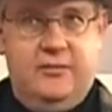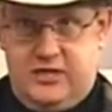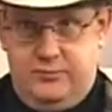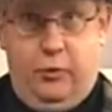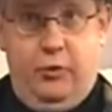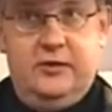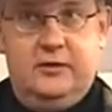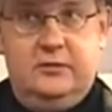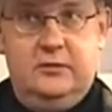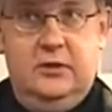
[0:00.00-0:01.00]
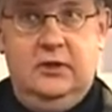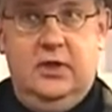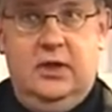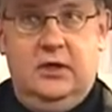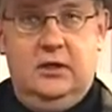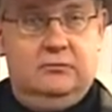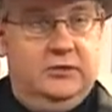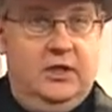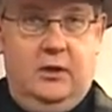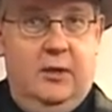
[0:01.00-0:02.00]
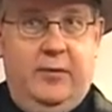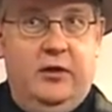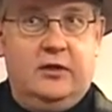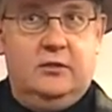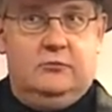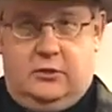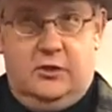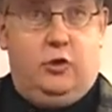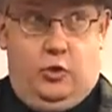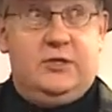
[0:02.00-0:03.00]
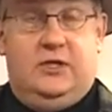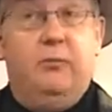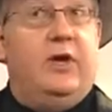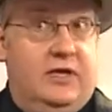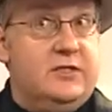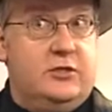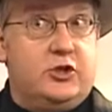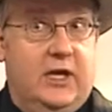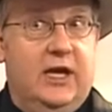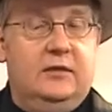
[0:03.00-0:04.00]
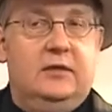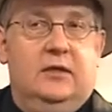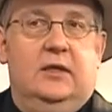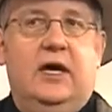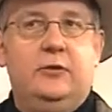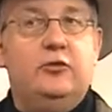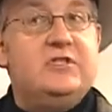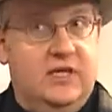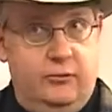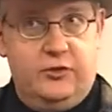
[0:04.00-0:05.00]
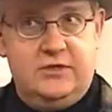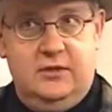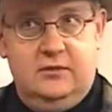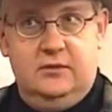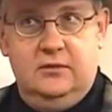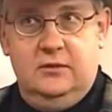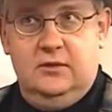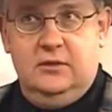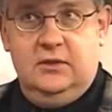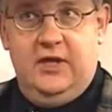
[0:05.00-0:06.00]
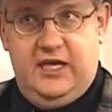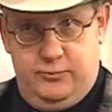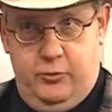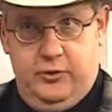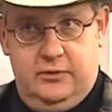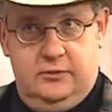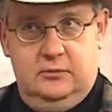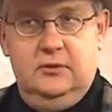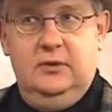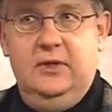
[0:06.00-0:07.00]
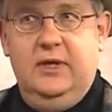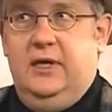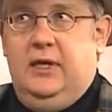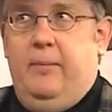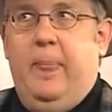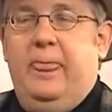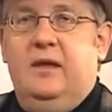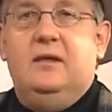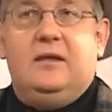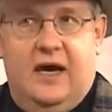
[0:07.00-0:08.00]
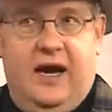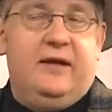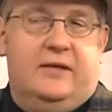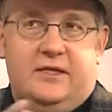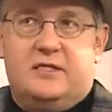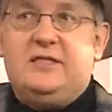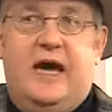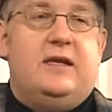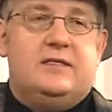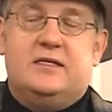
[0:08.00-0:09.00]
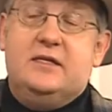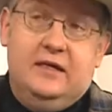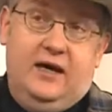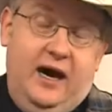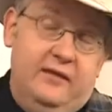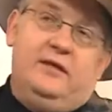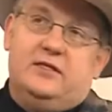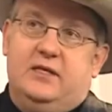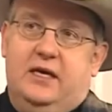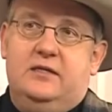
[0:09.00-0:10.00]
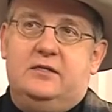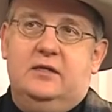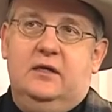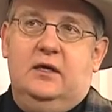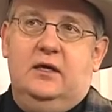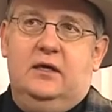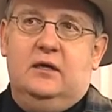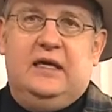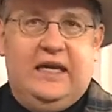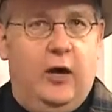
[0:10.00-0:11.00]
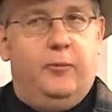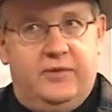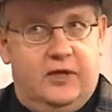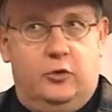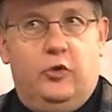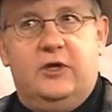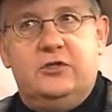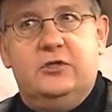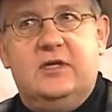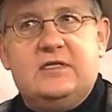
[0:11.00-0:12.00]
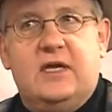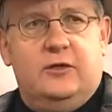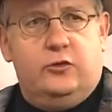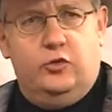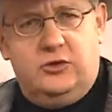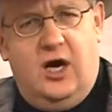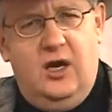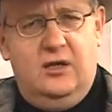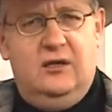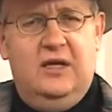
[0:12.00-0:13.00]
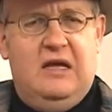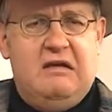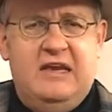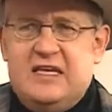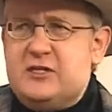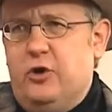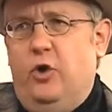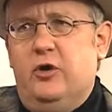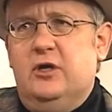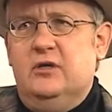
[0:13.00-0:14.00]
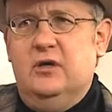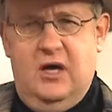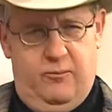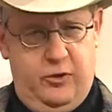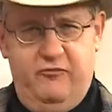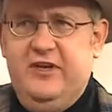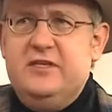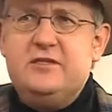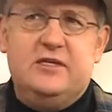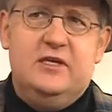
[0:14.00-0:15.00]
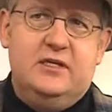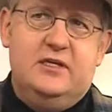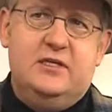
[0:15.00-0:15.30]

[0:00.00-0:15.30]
dem Export. Äh, in Amerika, das große imperialistische Land, hat nur 10 Prozent äh, Export. Mhm. Ähm, das ist einerseits. Andererseits äh, glaubt der Deutsche, dass er ein totaler Nesthocker, Provinztier